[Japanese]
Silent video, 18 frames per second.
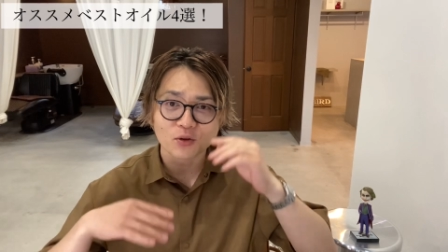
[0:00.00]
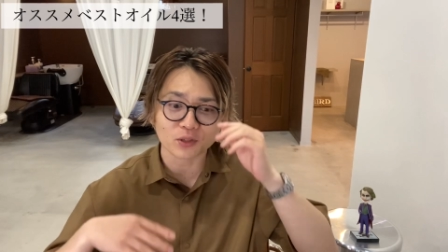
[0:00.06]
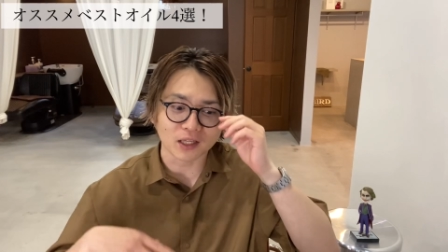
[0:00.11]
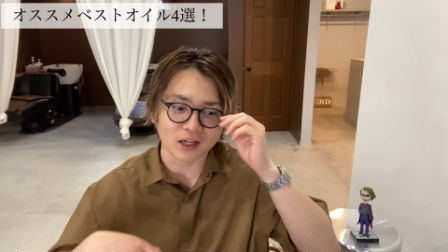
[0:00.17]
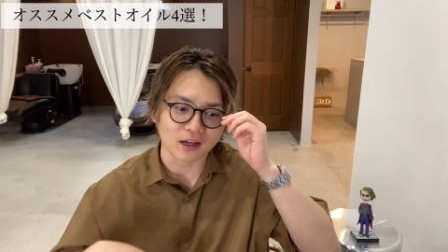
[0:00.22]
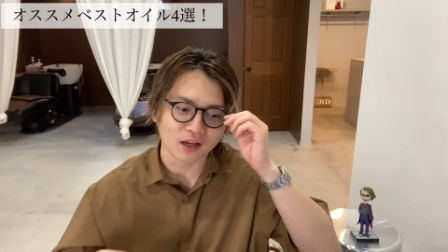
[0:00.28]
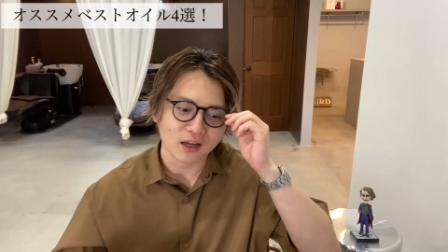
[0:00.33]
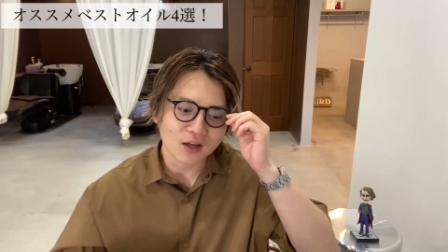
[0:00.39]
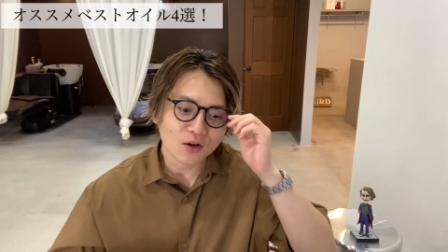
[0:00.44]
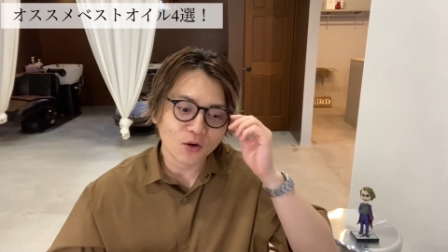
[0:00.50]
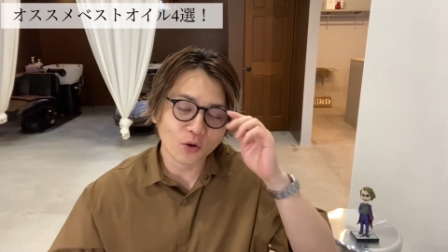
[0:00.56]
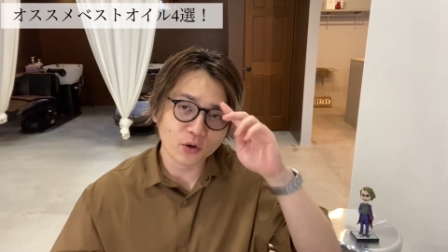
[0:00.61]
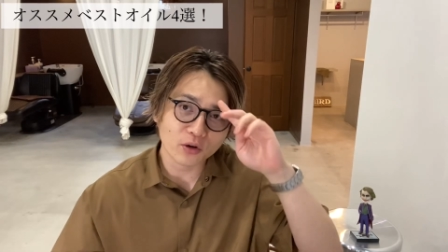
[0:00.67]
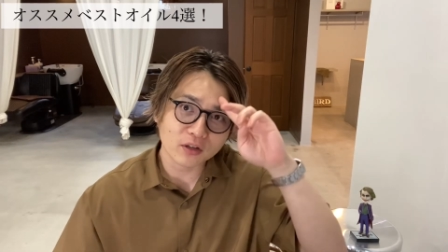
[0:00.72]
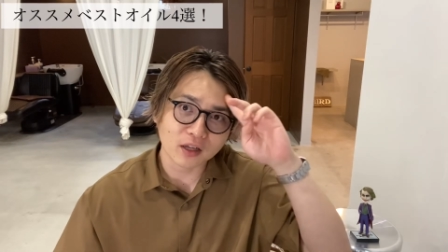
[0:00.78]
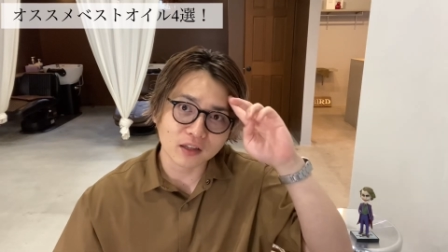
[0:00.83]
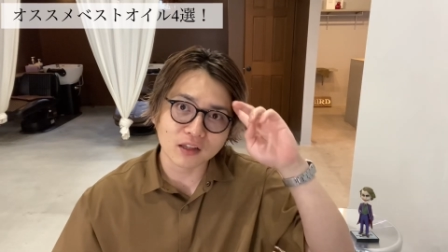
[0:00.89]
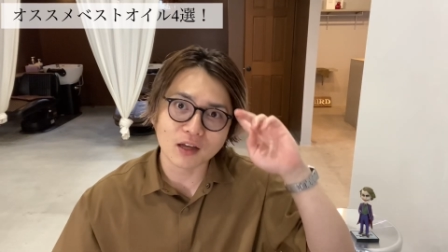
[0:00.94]
ような
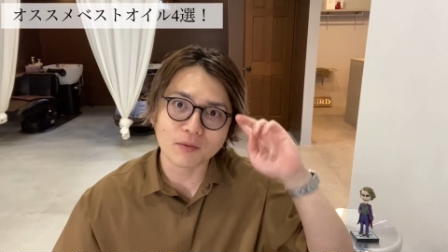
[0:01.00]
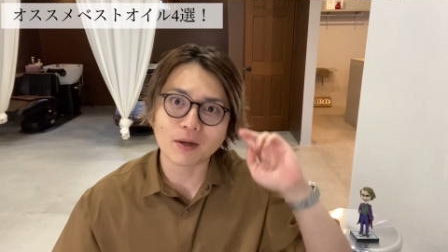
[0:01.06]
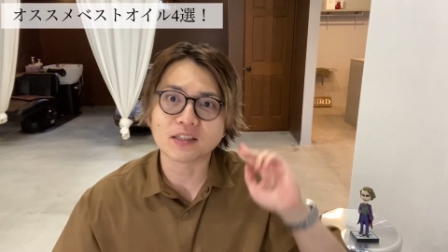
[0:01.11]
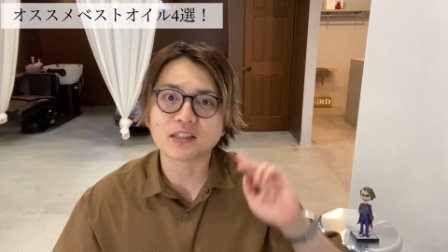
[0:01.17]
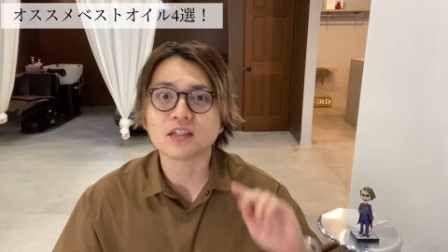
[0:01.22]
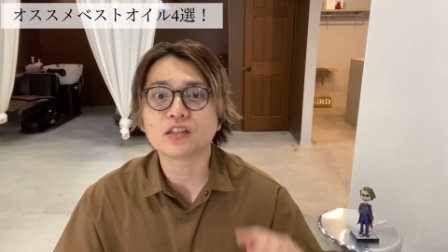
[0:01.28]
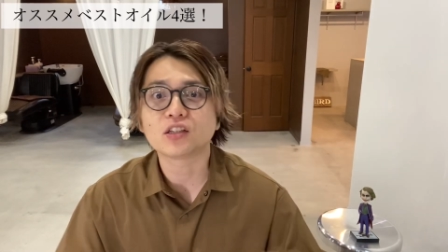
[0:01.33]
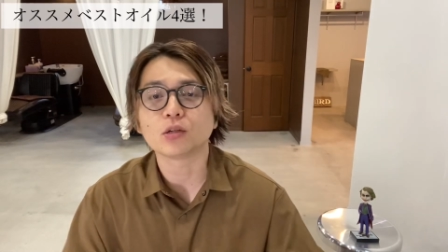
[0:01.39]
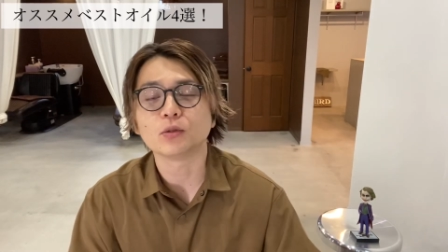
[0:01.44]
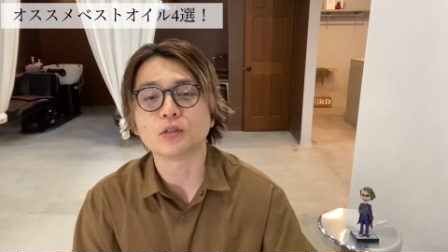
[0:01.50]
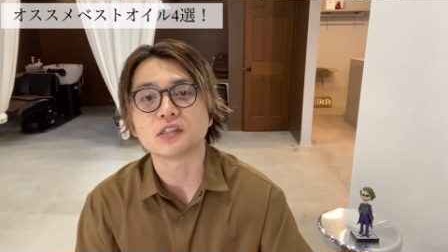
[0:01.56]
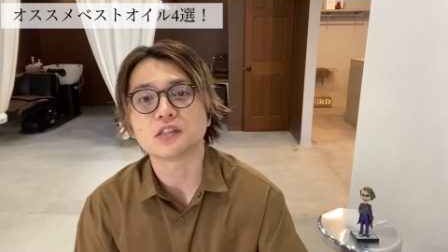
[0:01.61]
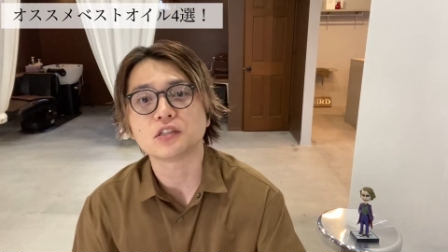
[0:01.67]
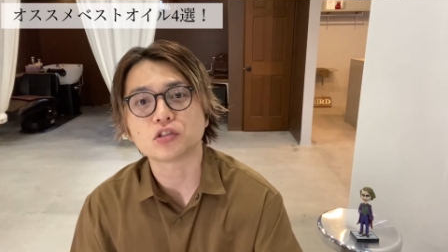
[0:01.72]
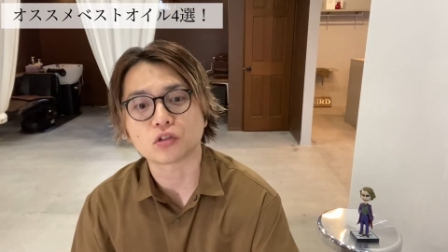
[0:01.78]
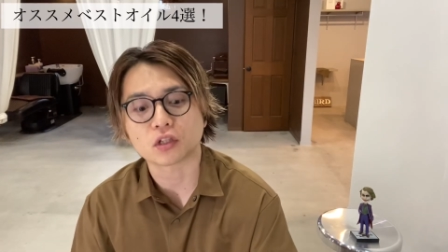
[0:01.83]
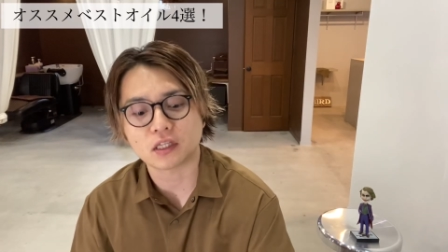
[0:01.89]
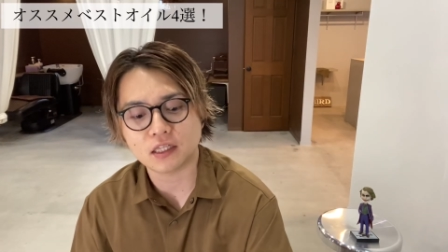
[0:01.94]
オイルなんで、ぜひともです
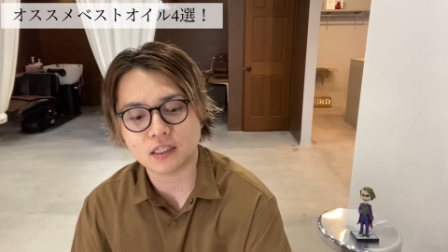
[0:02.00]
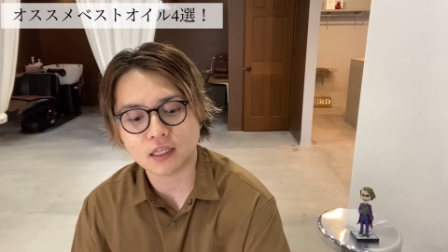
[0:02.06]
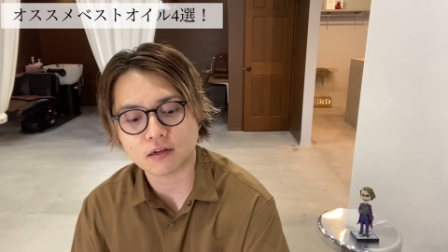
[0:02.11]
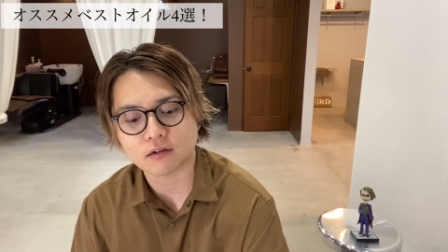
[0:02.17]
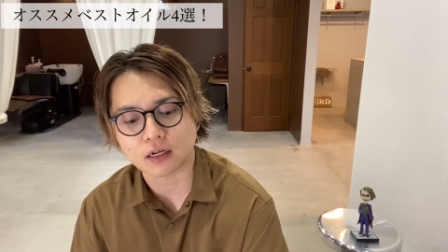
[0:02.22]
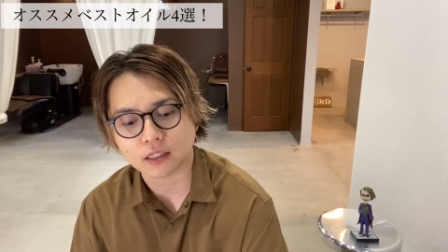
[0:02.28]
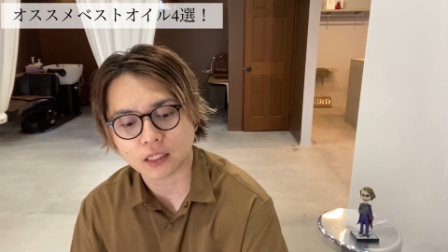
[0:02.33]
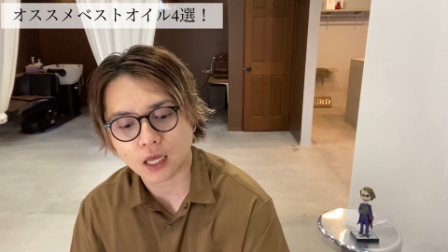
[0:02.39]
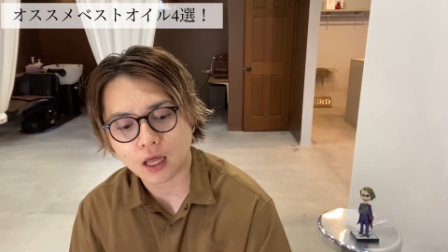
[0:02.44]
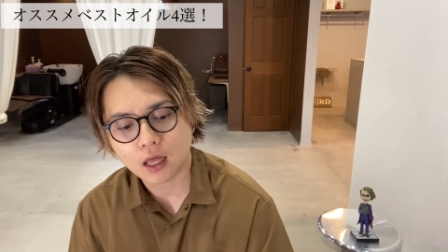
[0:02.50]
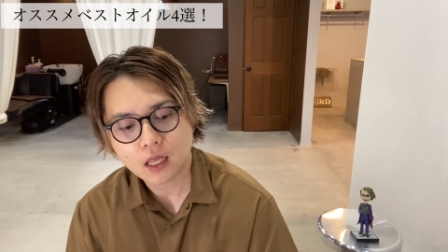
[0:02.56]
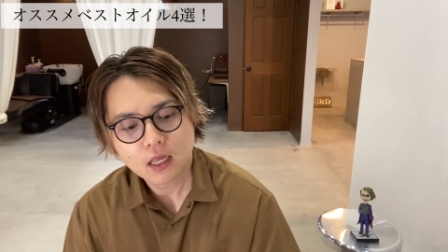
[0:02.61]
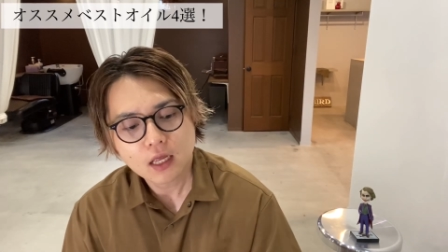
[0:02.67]
ねちょっと気になる方、